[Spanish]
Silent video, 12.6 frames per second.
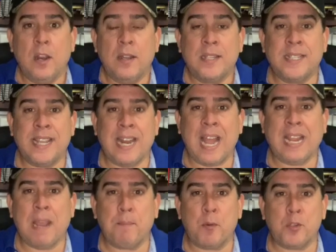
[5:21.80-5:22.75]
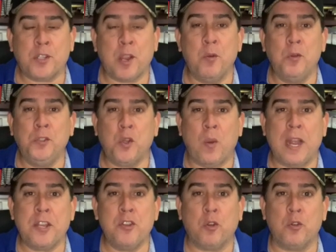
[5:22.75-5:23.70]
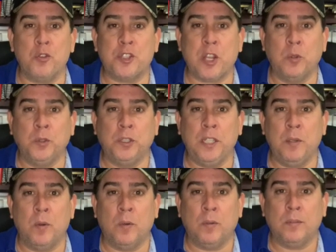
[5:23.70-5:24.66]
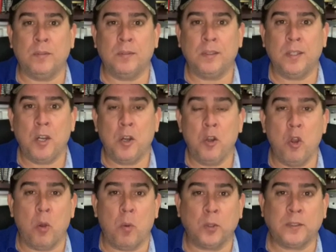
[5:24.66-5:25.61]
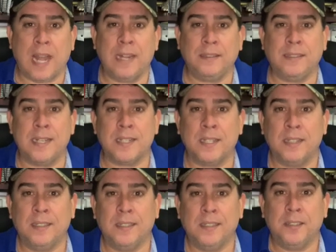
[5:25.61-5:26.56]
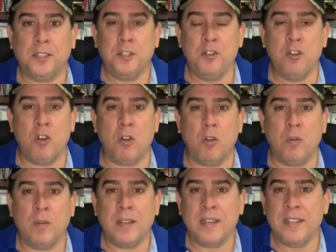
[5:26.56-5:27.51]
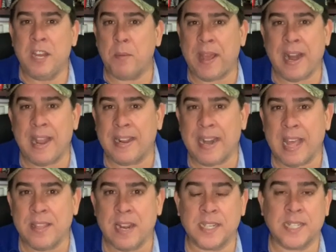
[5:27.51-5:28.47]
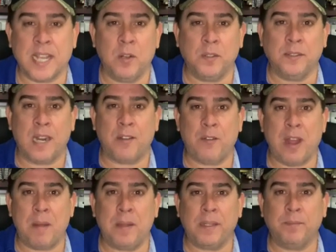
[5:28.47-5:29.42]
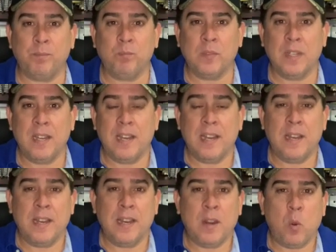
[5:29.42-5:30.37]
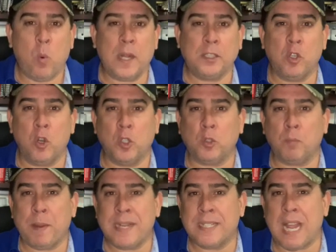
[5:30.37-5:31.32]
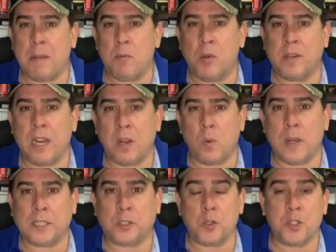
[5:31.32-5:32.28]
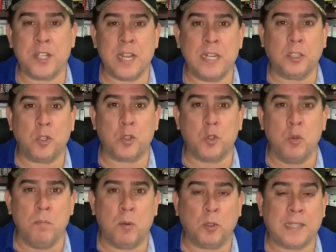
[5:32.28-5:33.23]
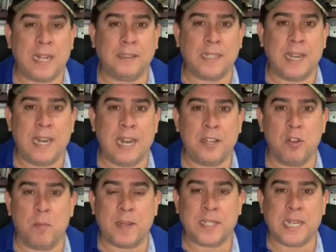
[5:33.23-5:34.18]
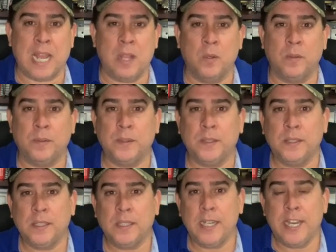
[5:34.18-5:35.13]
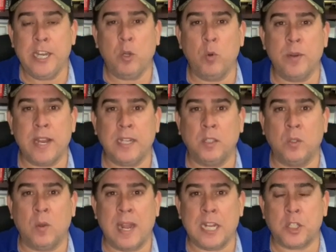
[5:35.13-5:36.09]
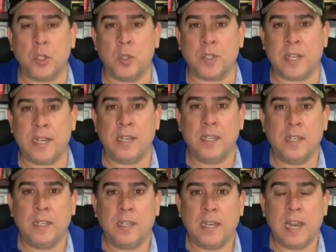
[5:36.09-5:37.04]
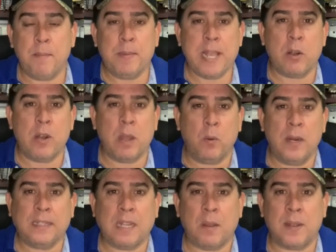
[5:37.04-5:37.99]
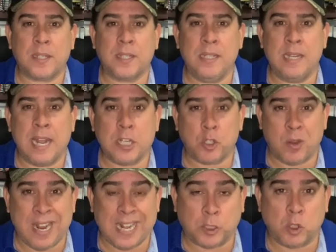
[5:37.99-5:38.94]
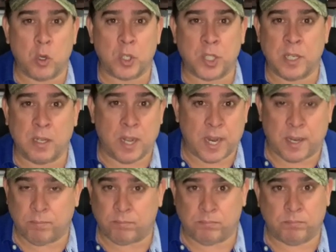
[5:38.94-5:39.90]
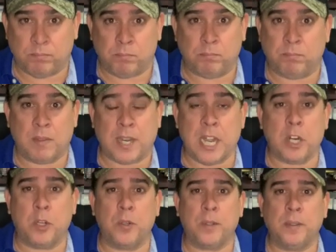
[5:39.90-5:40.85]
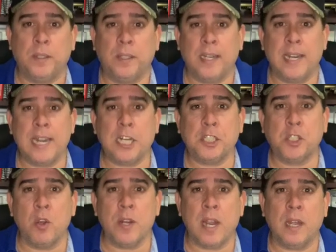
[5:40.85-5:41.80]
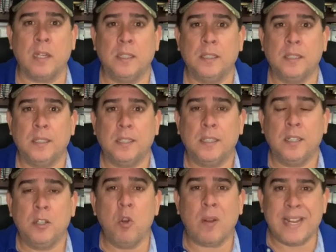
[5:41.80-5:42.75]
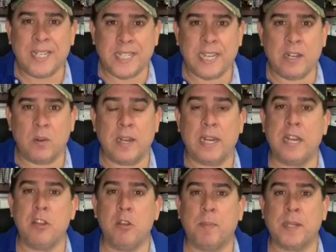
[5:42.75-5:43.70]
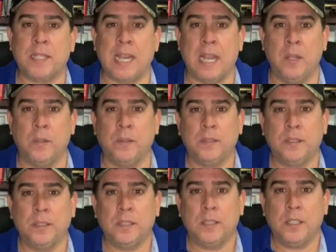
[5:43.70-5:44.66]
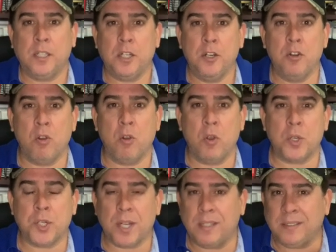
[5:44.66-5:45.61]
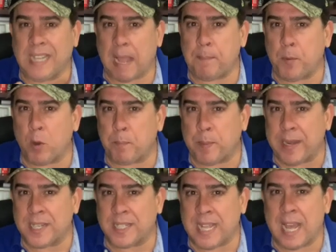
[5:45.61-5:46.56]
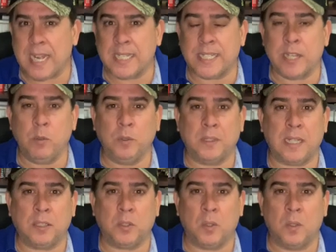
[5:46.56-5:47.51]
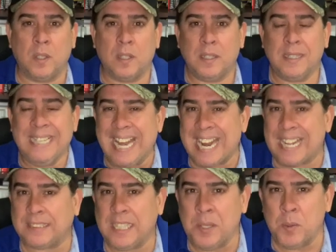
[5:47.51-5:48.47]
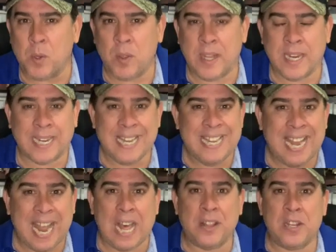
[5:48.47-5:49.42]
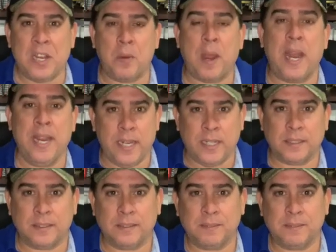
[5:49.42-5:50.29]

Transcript: ¿Será que por segundo año consecutivo los votantes no llevarán a nadie al Salón de la Fama? Cuando pensamos que 401 votantes el año pasado, incluyendo a esos que enviaron la boleta vacía, a esos 14 récord en la historia, lo que hicieron el año pasado, nos da por pensar y ser un tanto negativo de que nadie va a ir.